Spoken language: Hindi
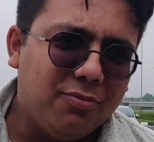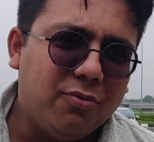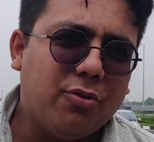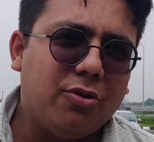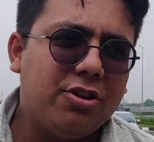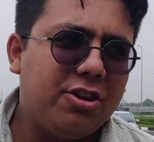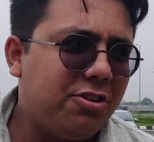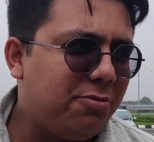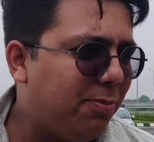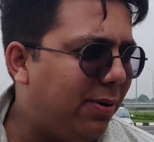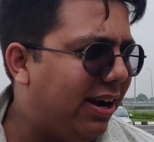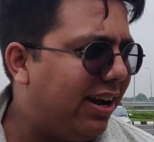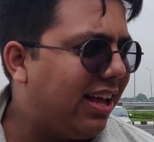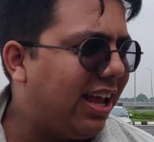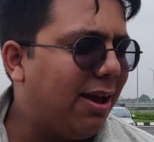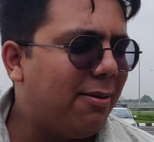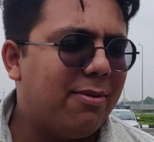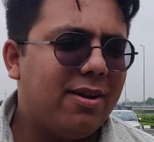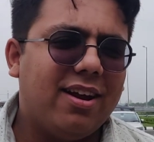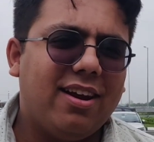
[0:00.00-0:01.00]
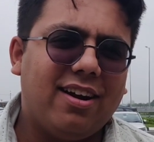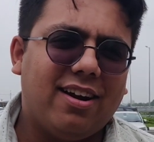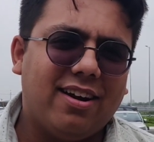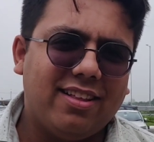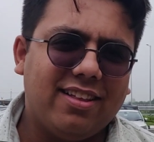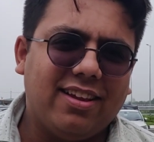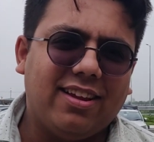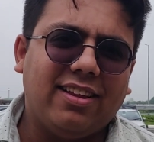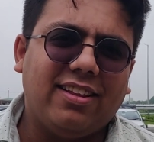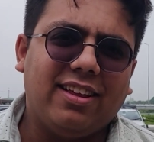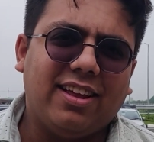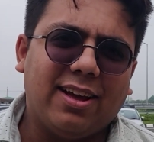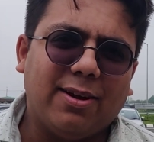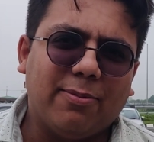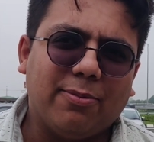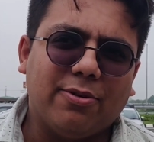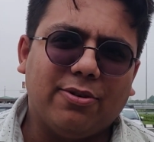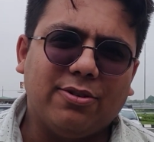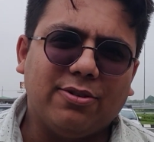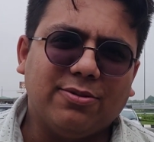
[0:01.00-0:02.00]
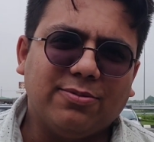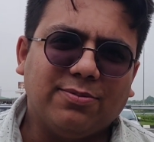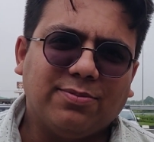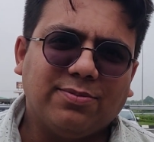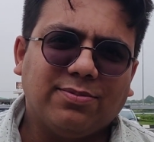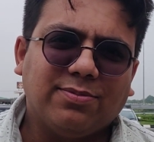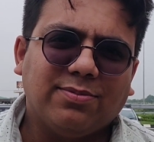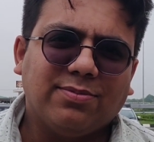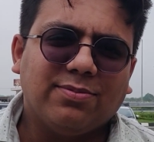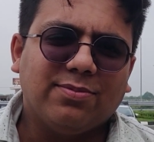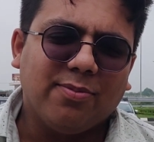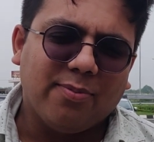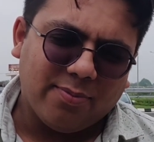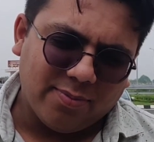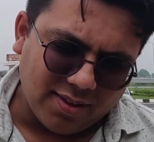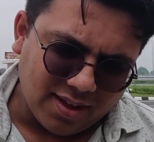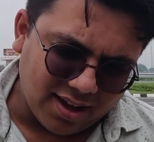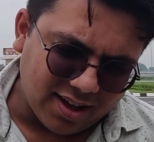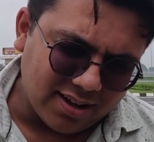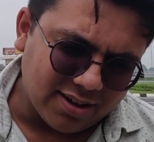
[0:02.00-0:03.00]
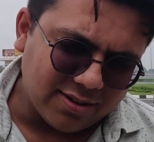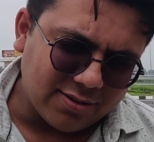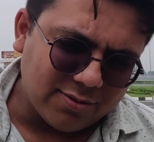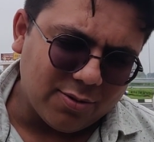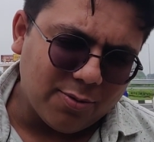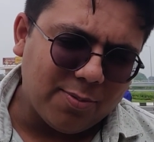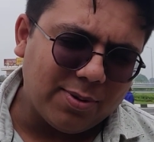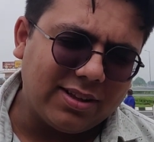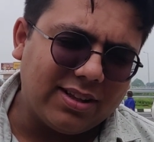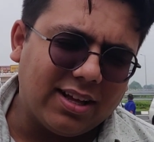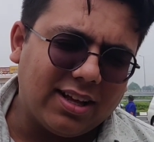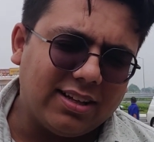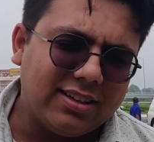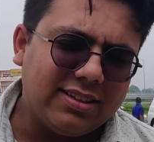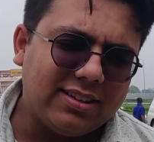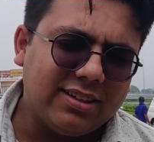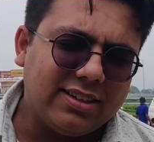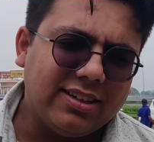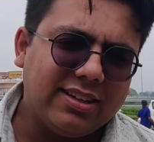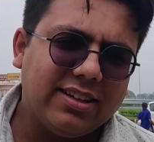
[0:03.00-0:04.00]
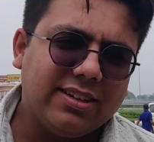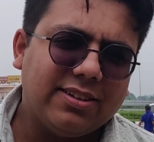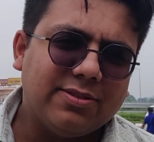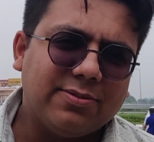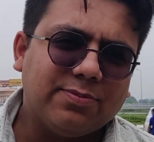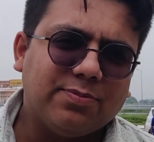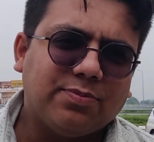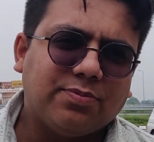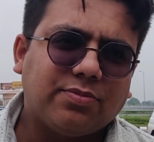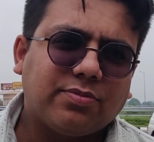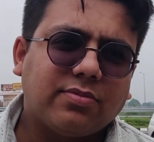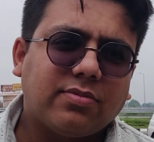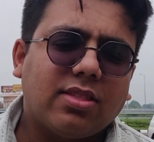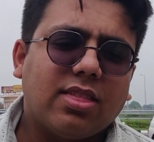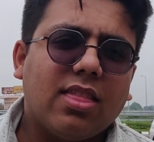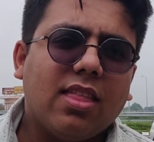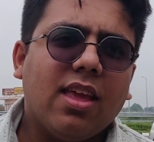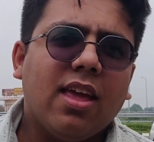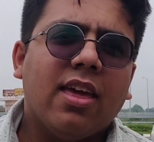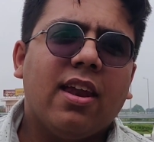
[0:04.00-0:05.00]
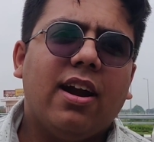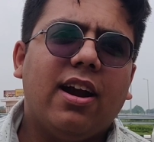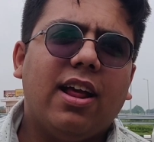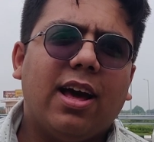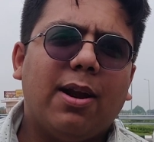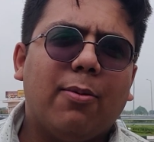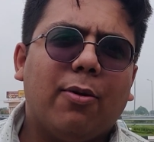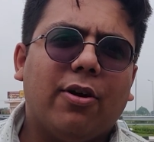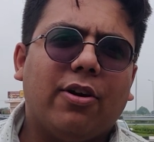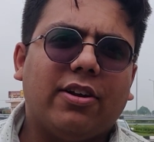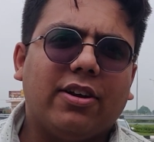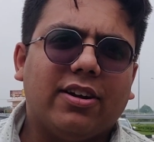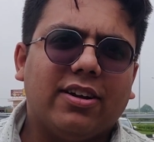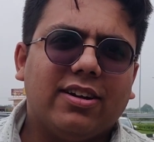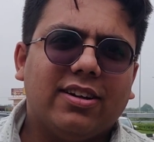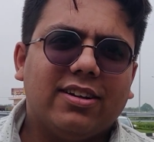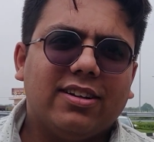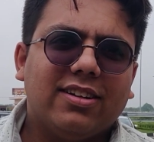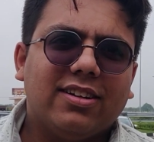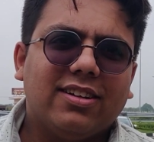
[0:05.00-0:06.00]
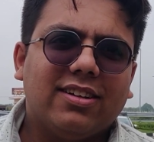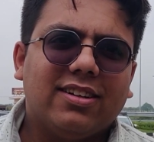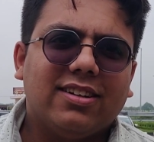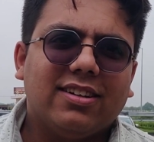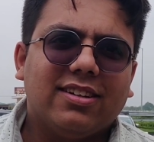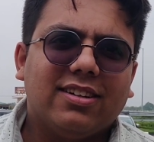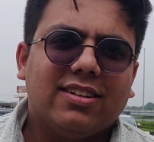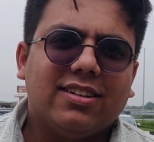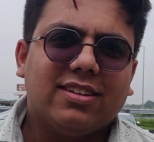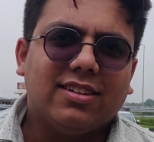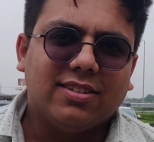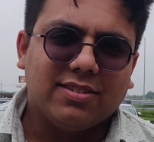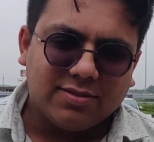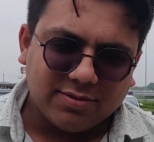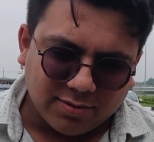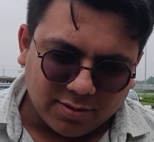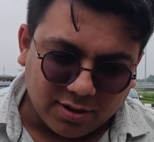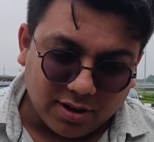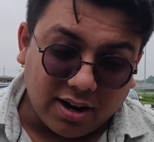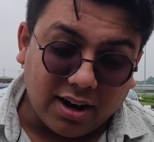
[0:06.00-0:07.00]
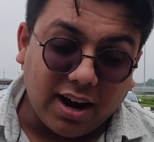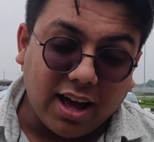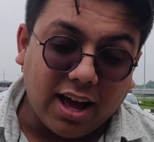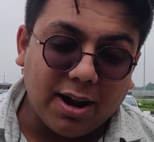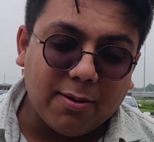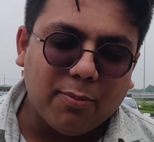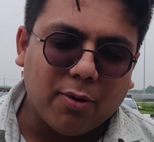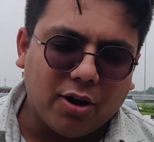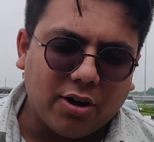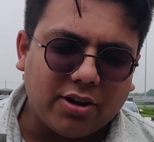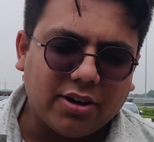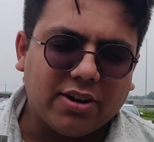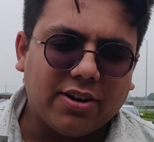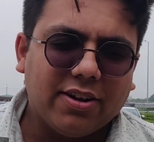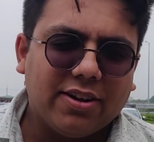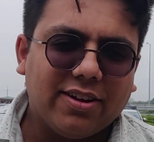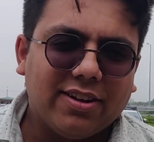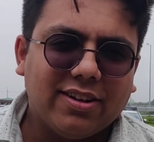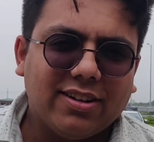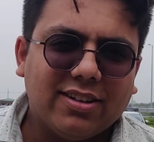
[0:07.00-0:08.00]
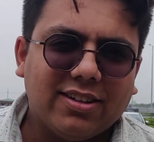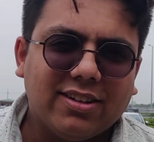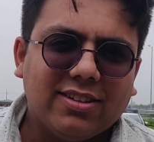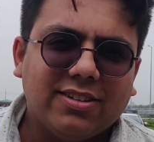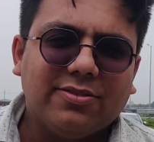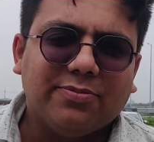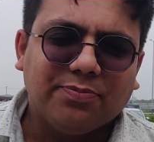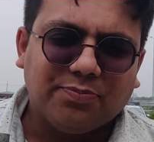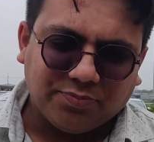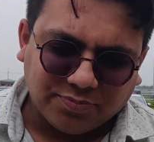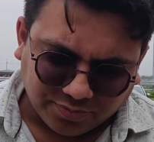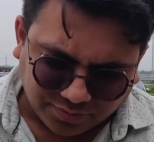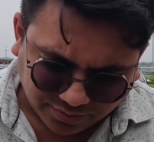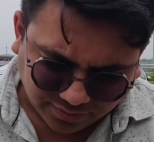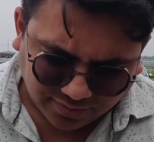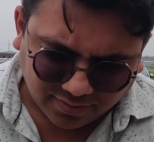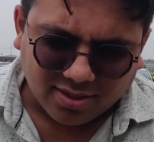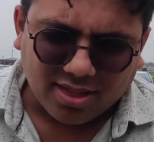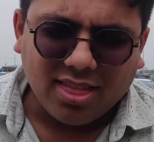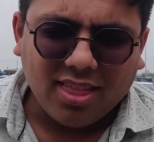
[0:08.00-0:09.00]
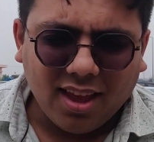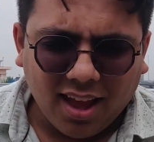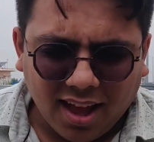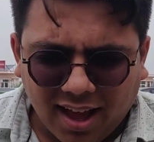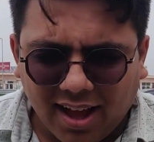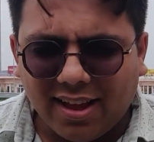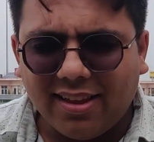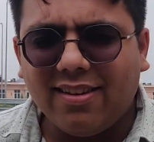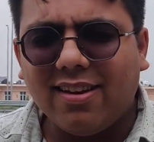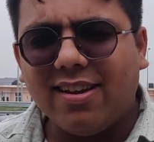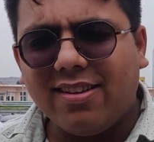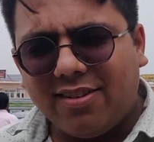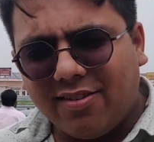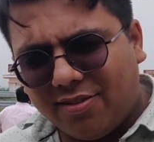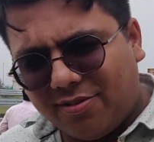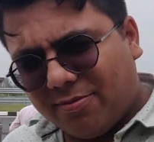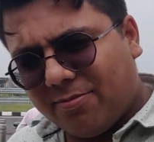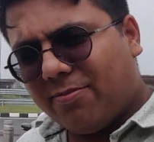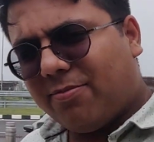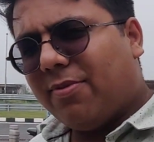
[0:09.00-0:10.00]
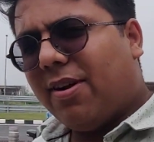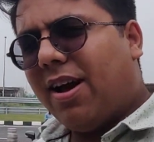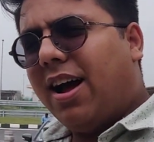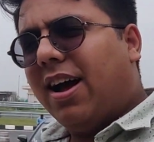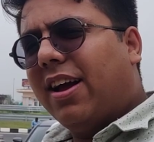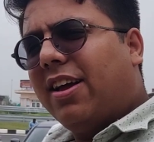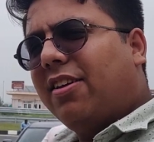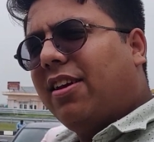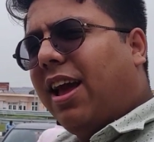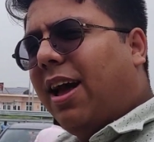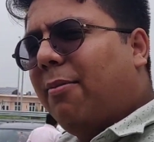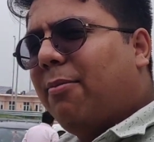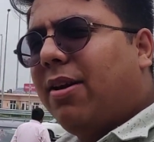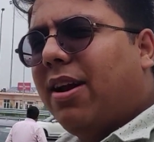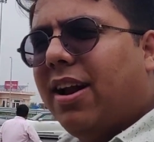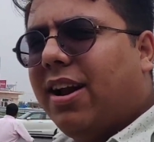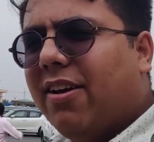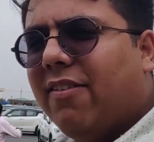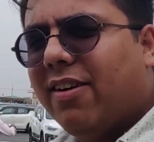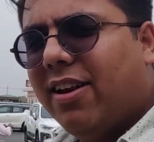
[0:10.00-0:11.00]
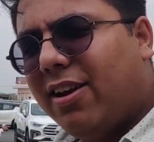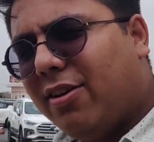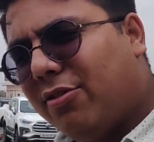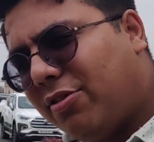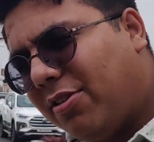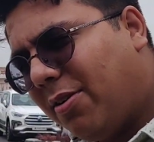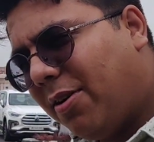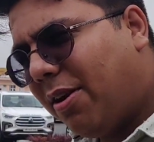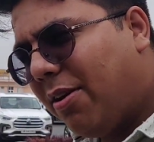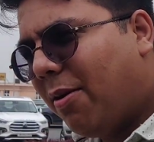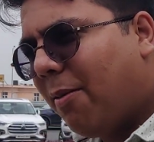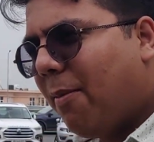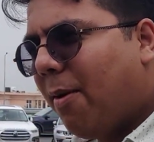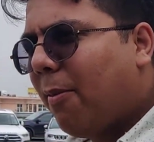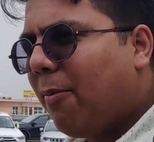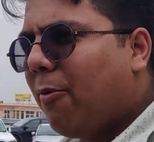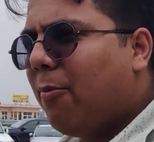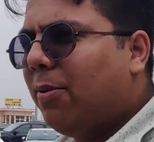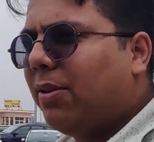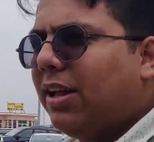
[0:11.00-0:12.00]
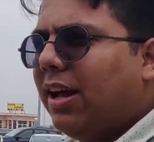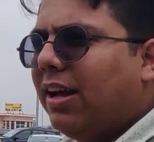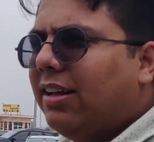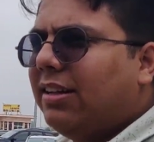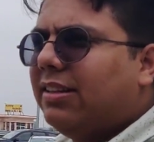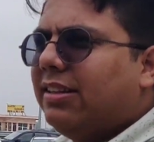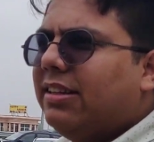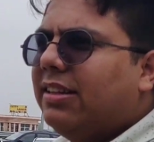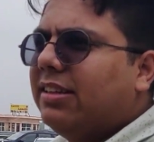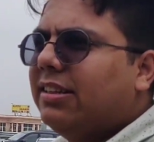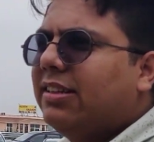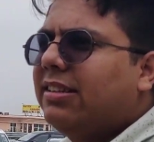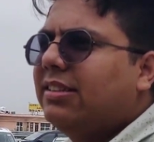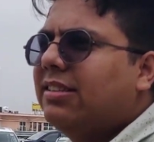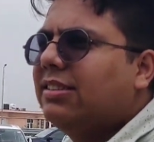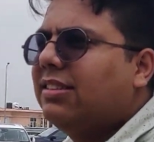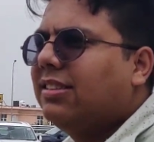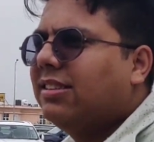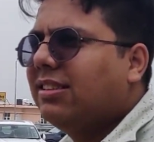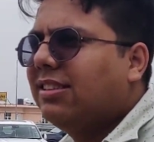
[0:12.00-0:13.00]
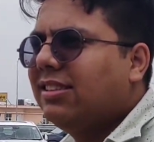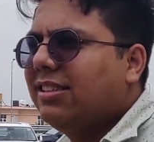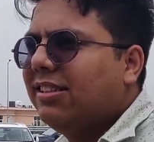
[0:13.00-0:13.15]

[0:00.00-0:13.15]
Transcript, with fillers: वो जी स्पीड कैमरा अलर्ट दे देती है अच्छा हाँ। तो वो उसका नाम क्या है रडार बॉट रडार रडार बॉट रडार बॉट हाँ जी हाँ जी आगे कैमरा आने वाला है उसके बारे में आपको बता देंगे अच्छा